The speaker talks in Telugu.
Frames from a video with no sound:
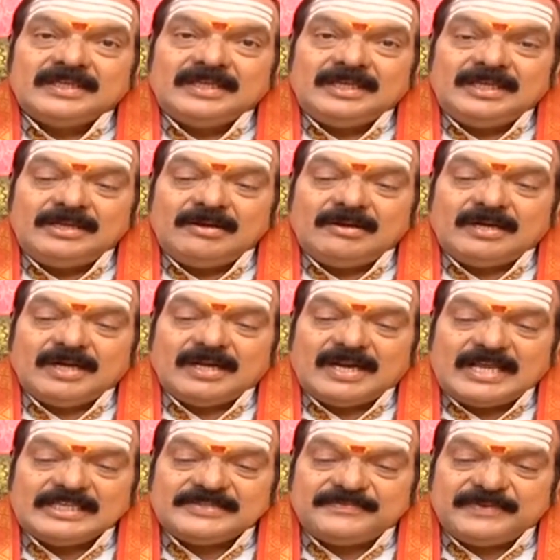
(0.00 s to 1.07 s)
ఈ యొక్క
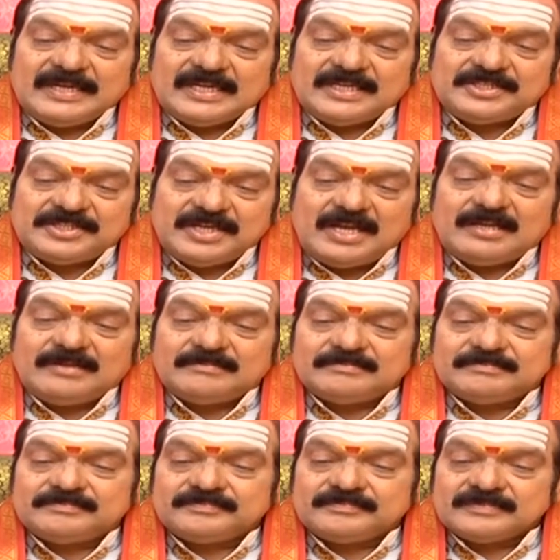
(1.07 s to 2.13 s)
రాశిఫల రీత్యా
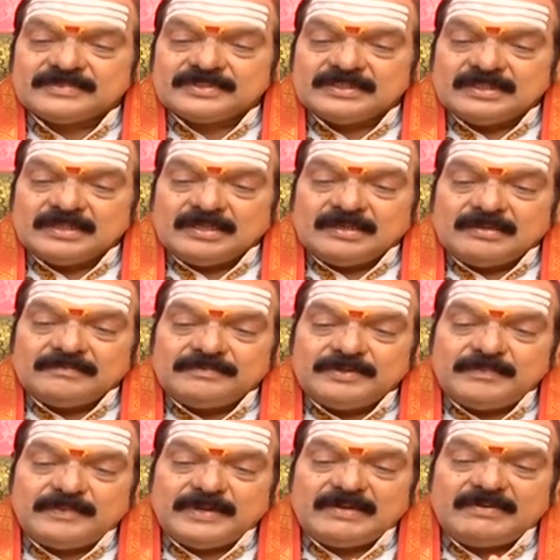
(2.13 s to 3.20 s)

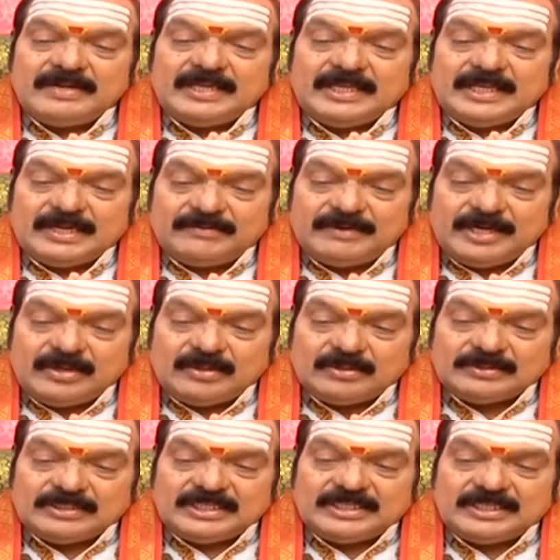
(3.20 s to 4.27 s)
ఫిబ్రవరి ఇరవై
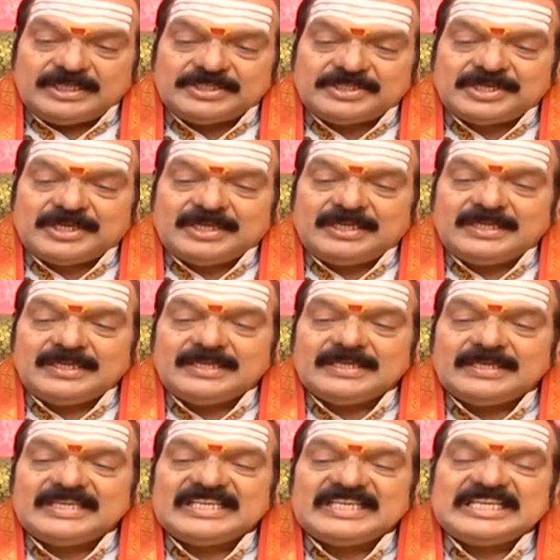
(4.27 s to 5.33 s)
తేదీ నుంచి
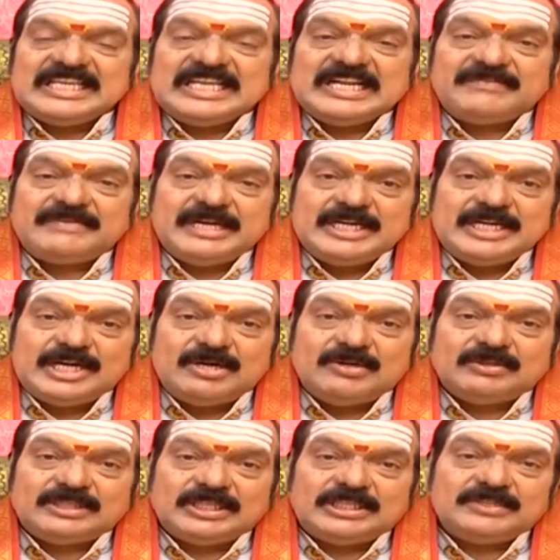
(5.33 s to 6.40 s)
ఇరవై
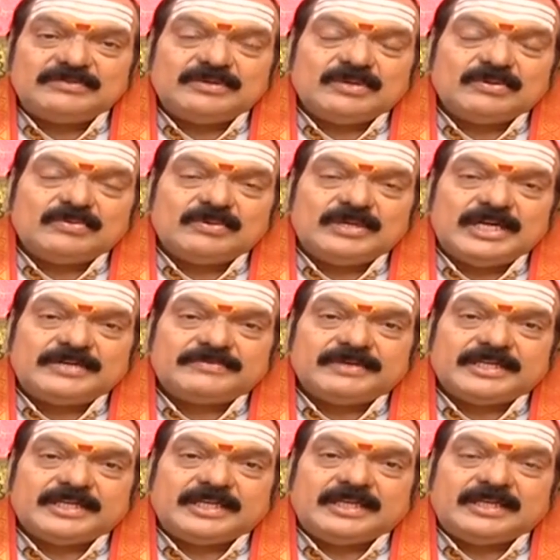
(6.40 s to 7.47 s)
తేదీ వరకు
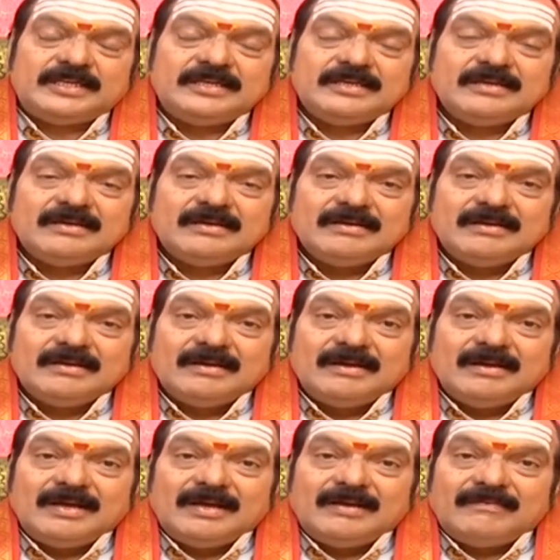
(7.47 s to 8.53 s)
ఉండేటువంటి
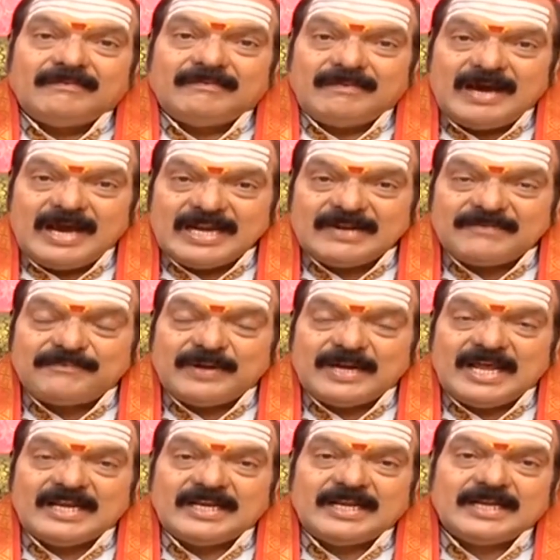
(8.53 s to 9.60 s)

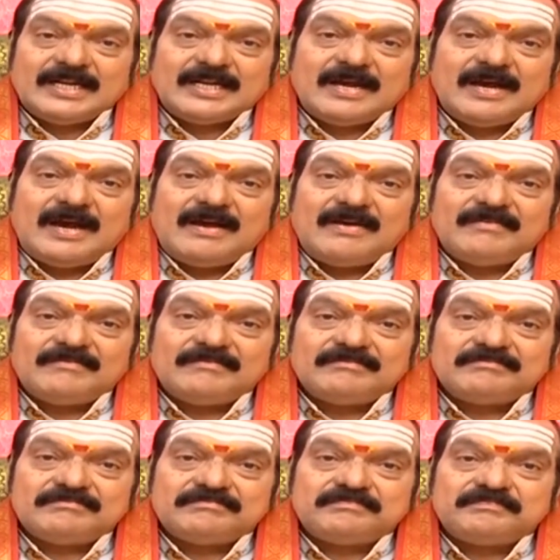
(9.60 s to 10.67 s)
వారఫలాన్ని గనక
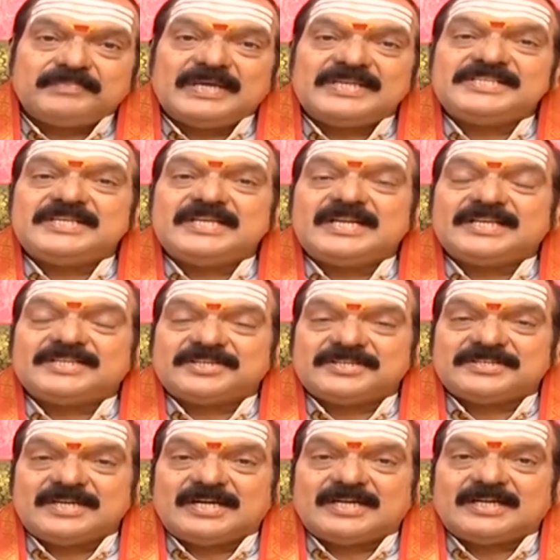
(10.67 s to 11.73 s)
పరిశీలన
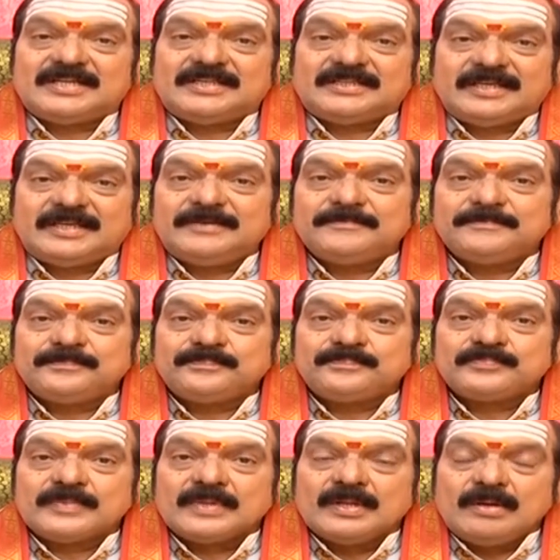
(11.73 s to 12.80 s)
చేసినట్లయితే
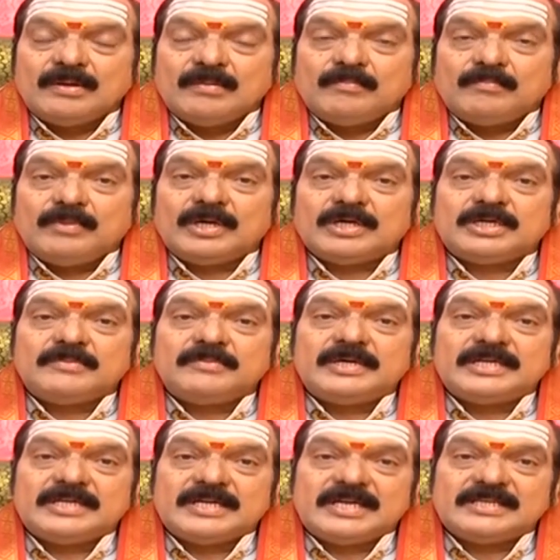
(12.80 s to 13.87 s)

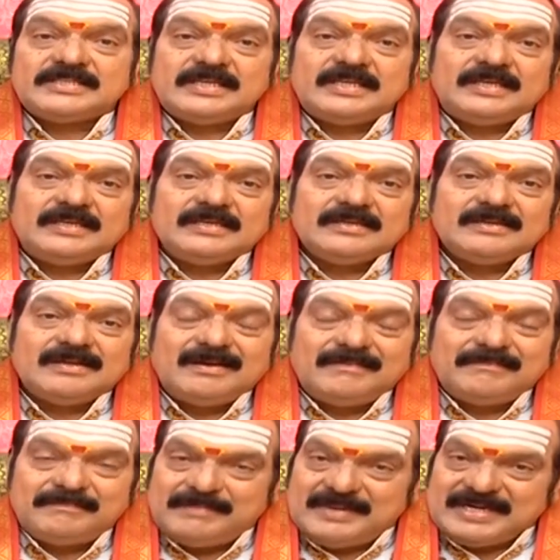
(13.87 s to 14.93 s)
మొట్టమొదటి రాశి
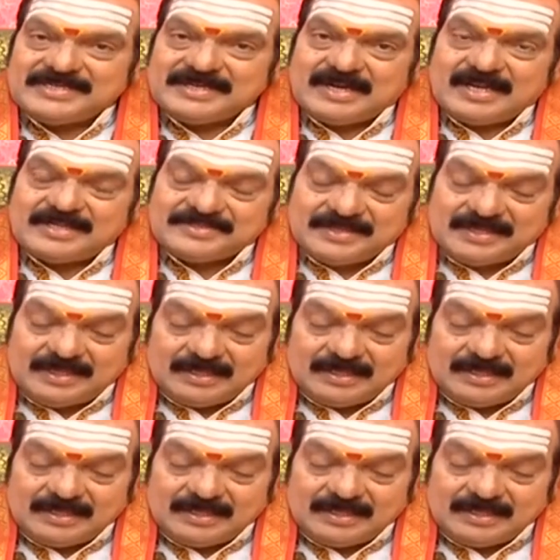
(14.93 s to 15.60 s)
మేషరాశి